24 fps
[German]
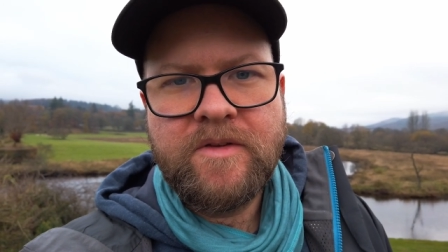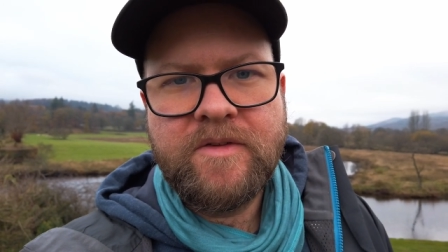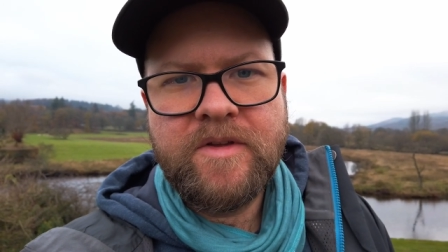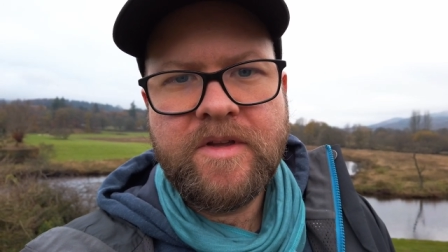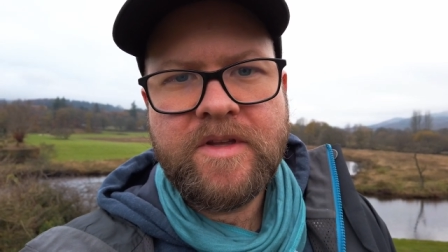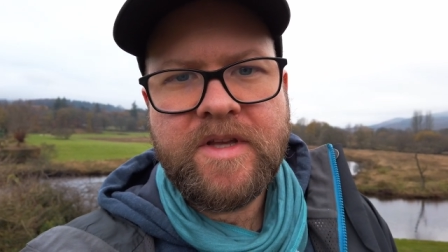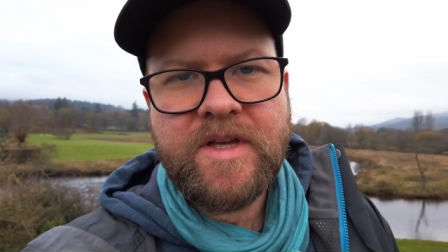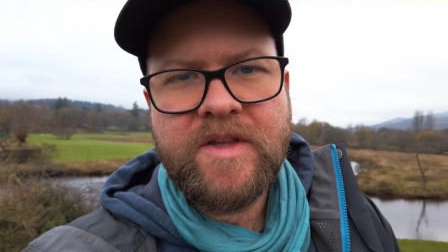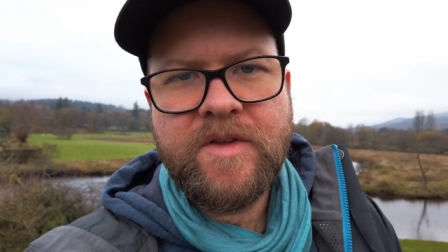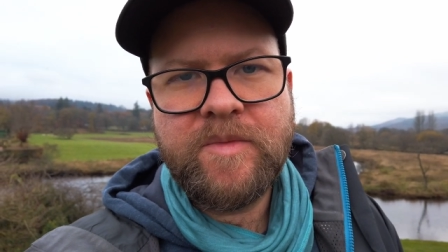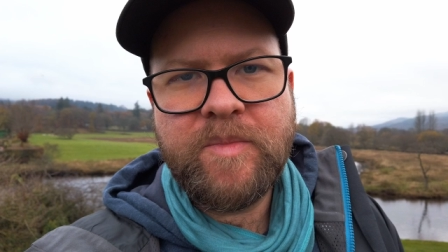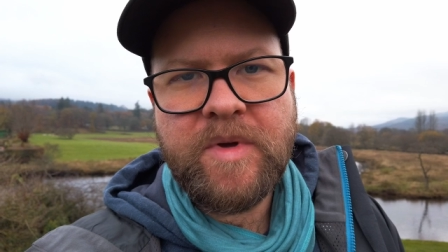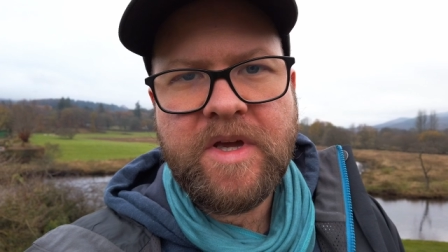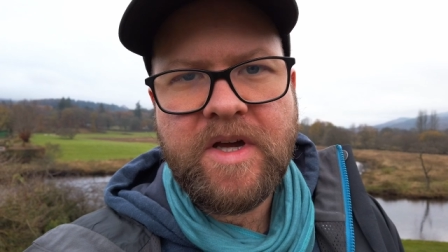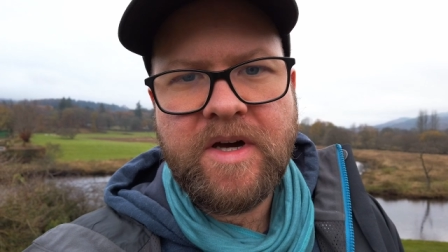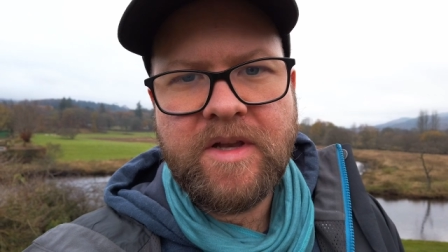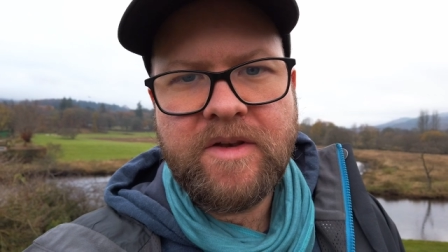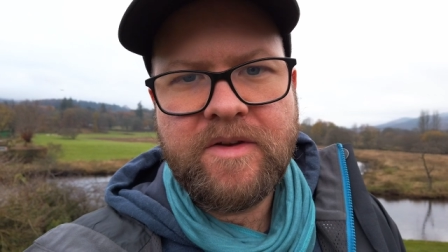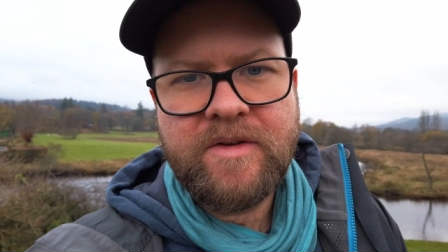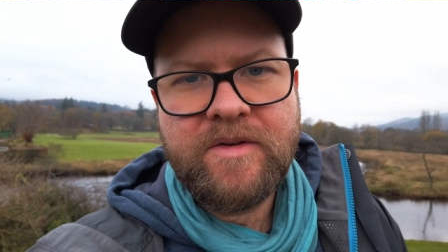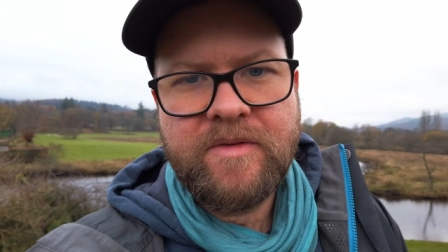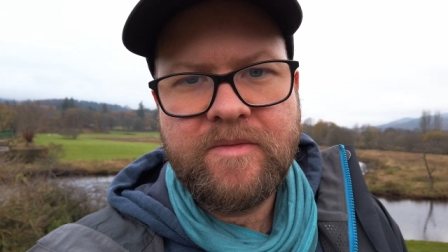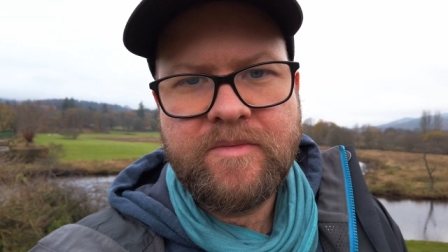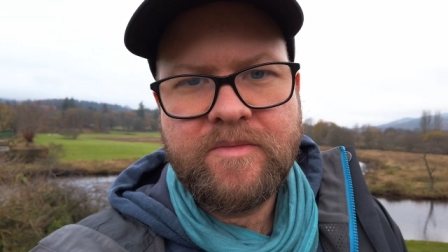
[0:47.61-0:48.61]
Nicht ganz
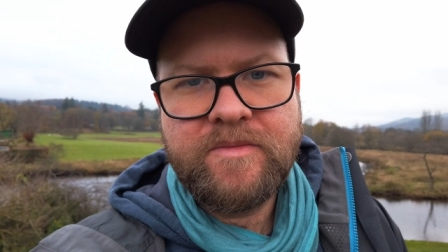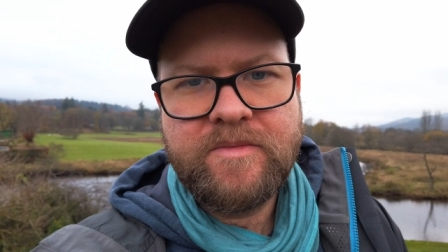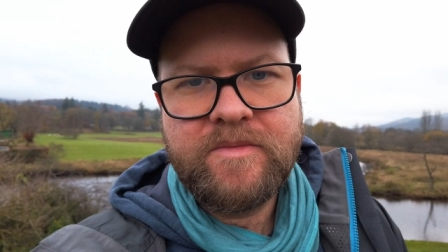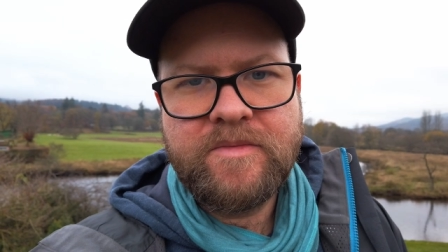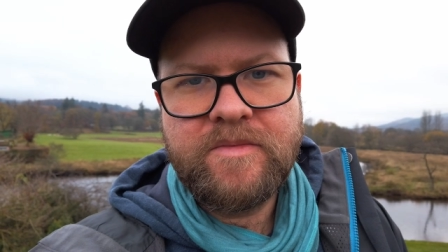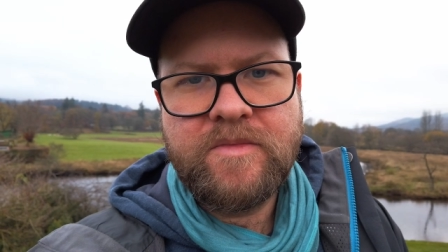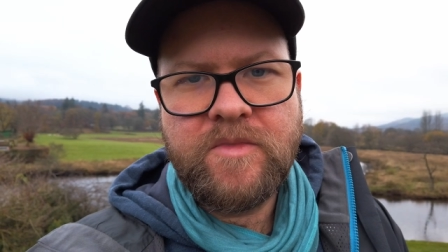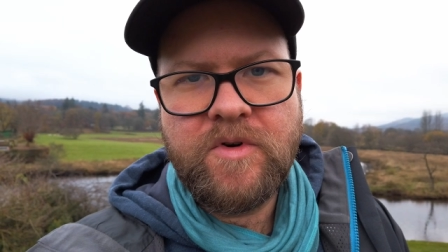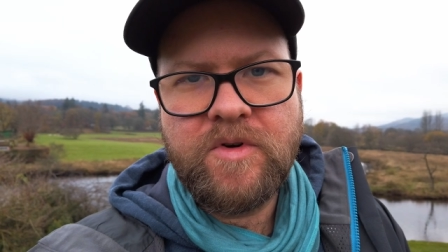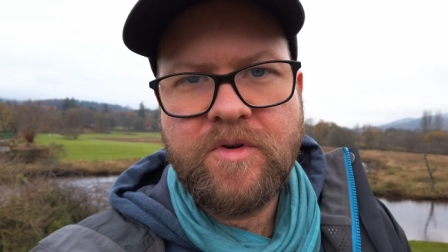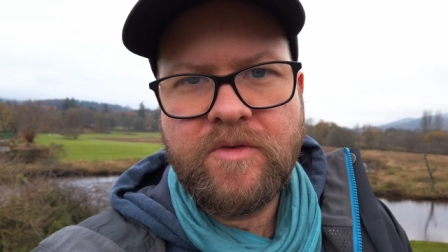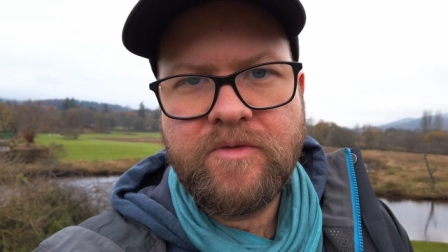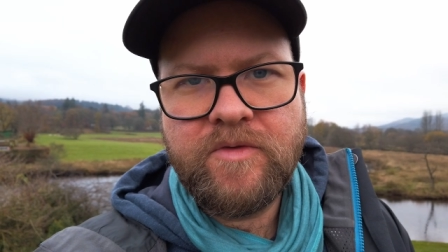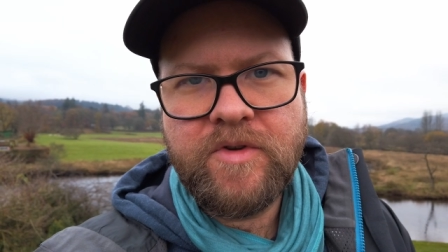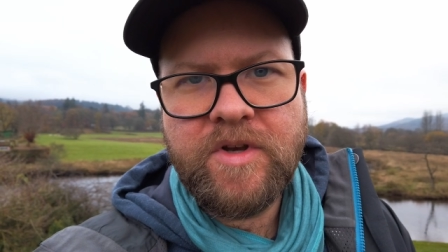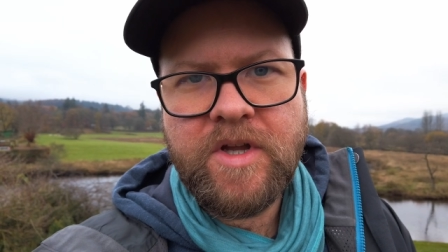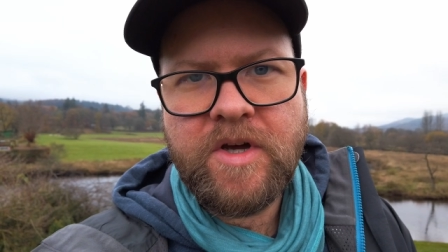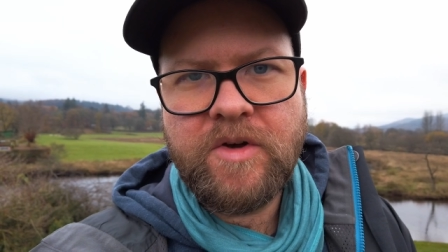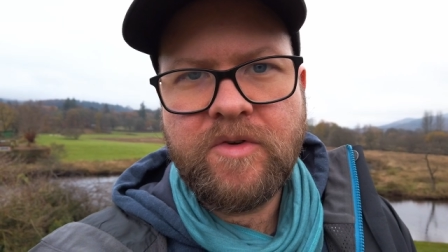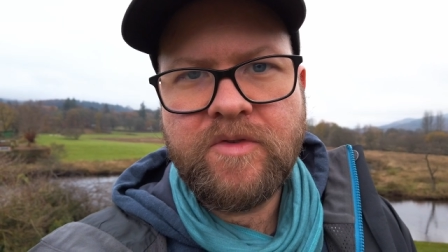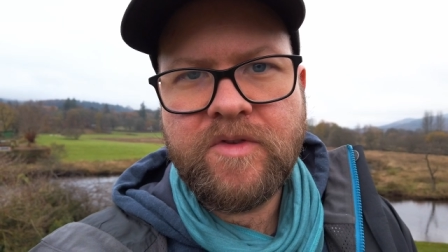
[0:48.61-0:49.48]
bekannt. Und von da